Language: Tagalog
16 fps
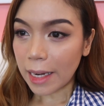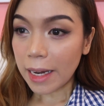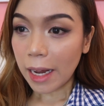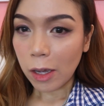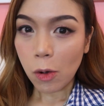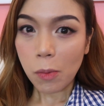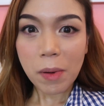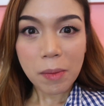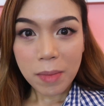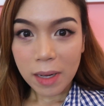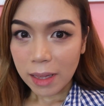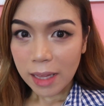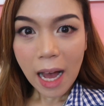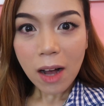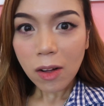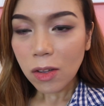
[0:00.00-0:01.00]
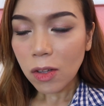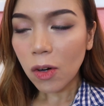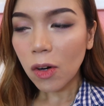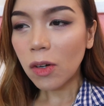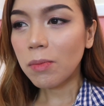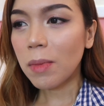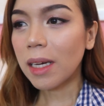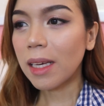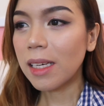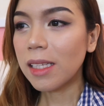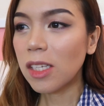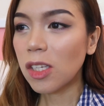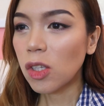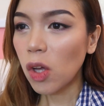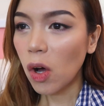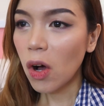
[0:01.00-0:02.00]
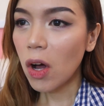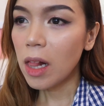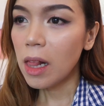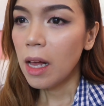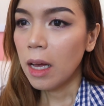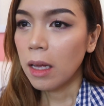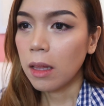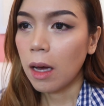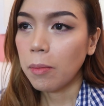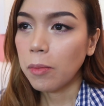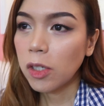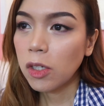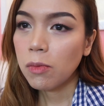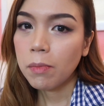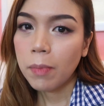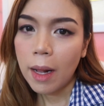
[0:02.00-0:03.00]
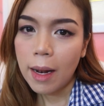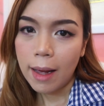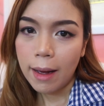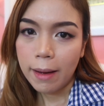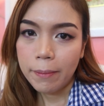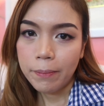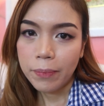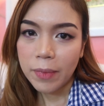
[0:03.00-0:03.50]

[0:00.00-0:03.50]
Trinay ko pa mag-download mag-download, mag-install, tapos yung pala,